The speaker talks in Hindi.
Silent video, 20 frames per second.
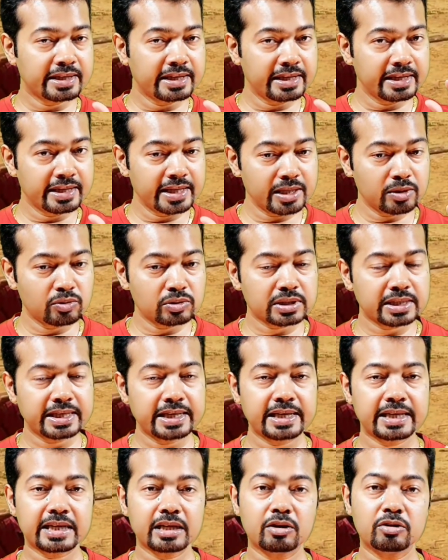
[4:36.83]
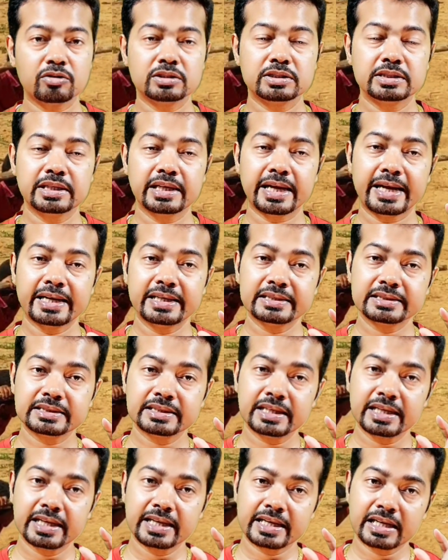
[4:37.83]
यही होता है एनालॉजी
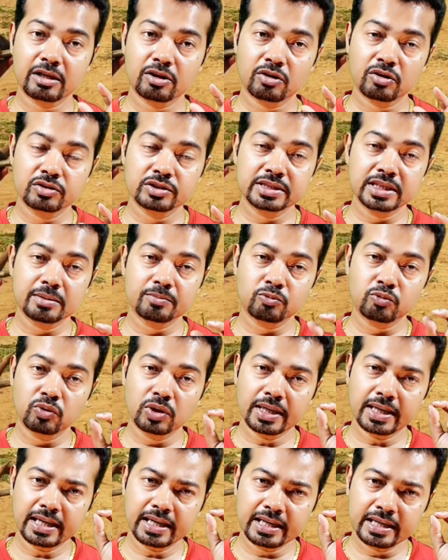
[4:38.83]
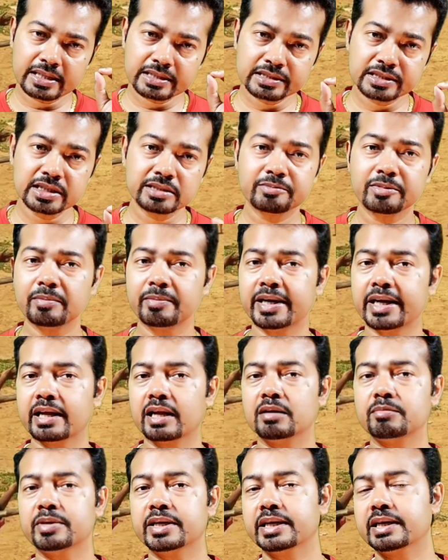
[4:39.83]
ऐसे एनालॉजी आपको हर चीज़ में
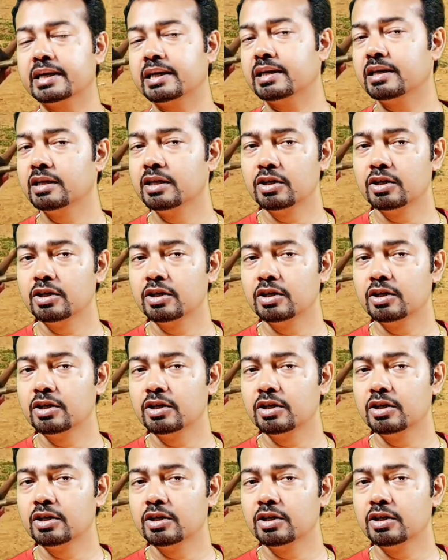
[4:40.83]
बैठाना पड़ेगा